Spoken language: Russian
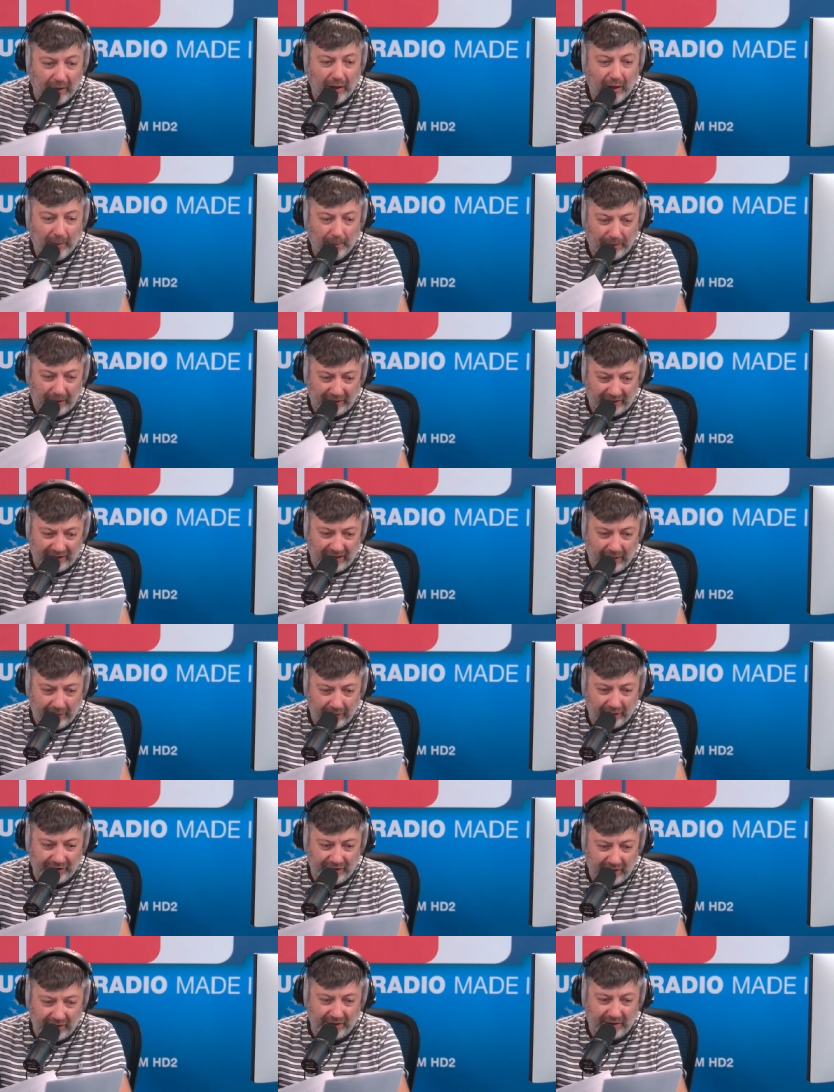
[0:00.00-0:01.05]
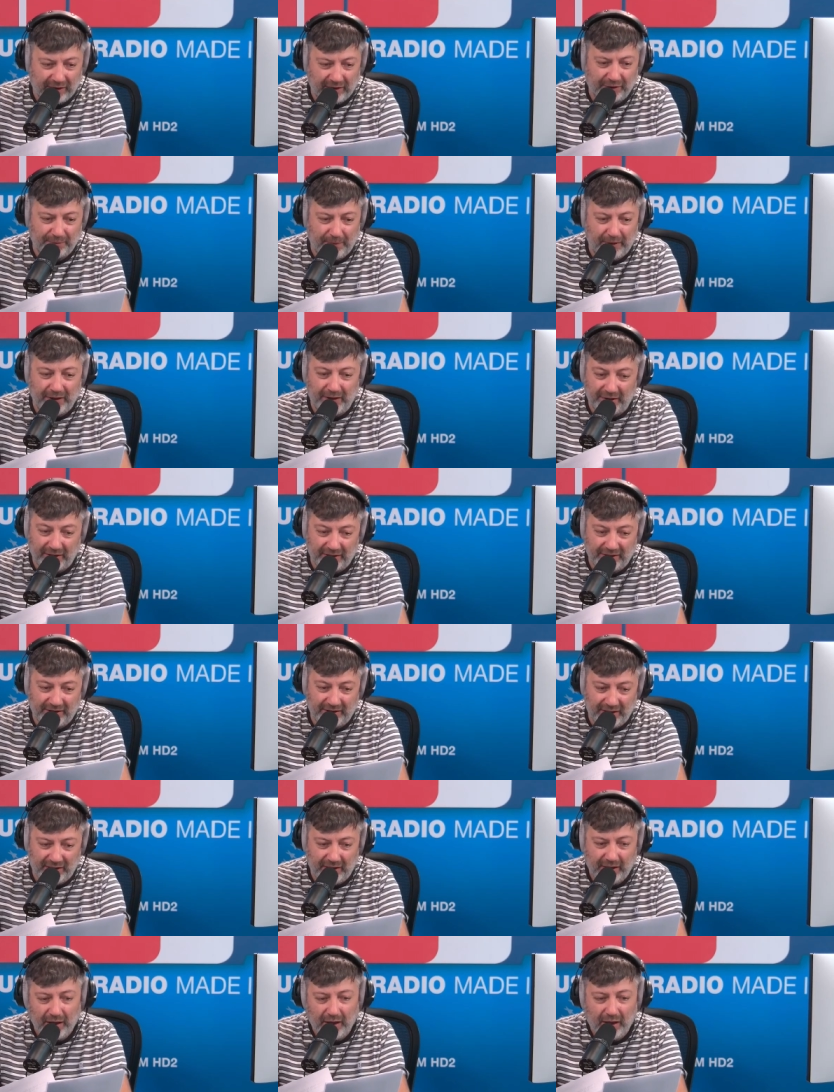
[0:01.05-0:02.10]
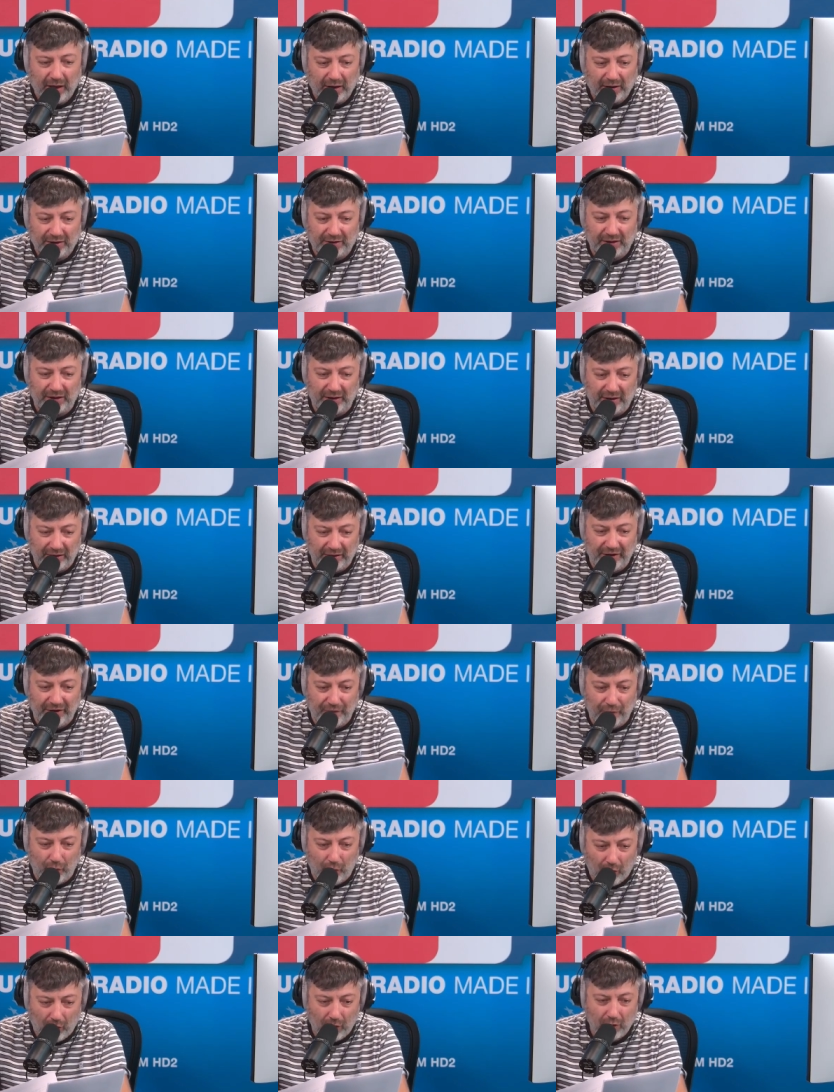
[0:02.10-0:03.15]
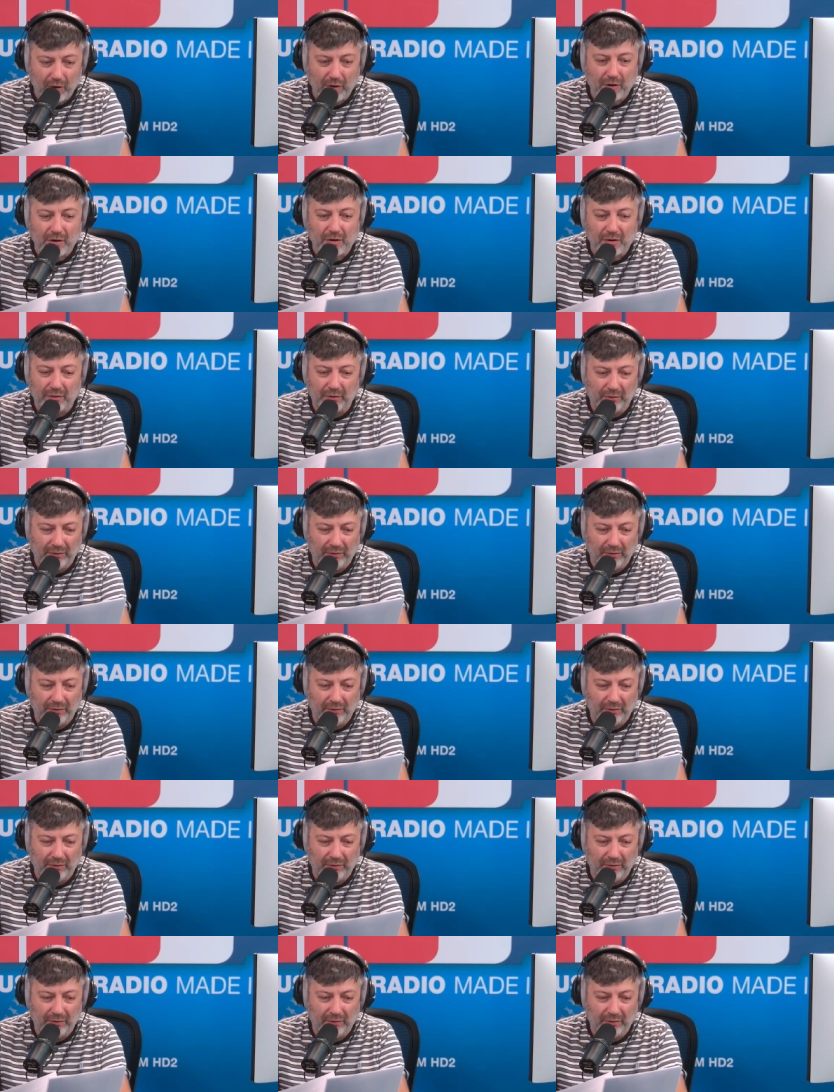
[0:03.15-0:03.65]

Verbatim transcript: поздравил, естественно, господина Си с э, его э,